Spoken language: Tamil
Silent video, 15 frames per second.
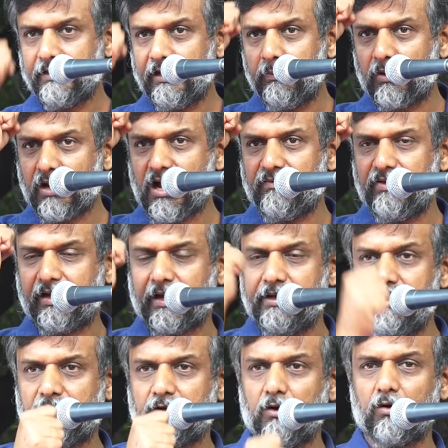திரிபுராவை
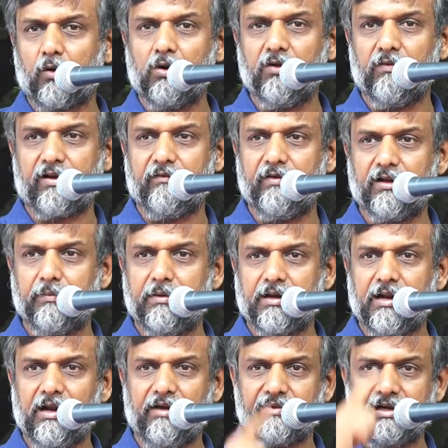கைக்குள் கொண்டு வர வேண்டும்
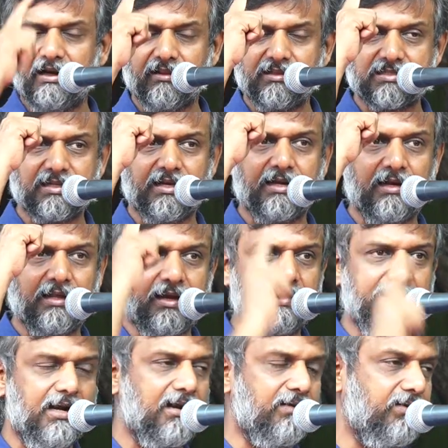என்றால் அவர் இடதுசாரிகளை
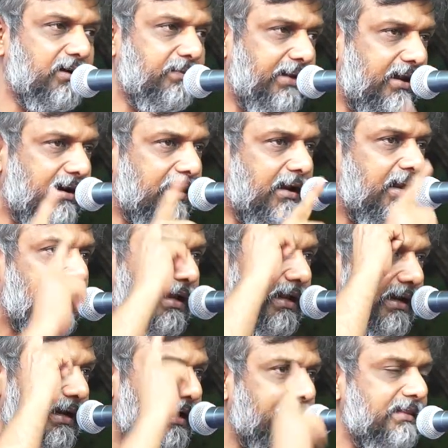கையாள வேண்டும் ஏனென்றால்
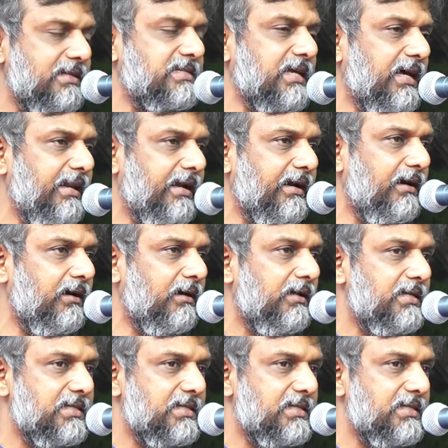இடதுசாரிகள்